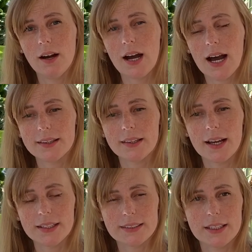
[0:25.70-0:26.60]
от
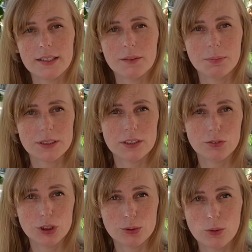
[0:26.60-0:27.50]
тайских
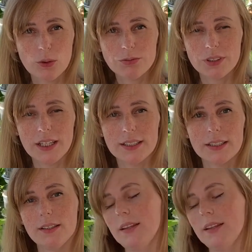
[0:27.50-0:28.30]
поставщиков или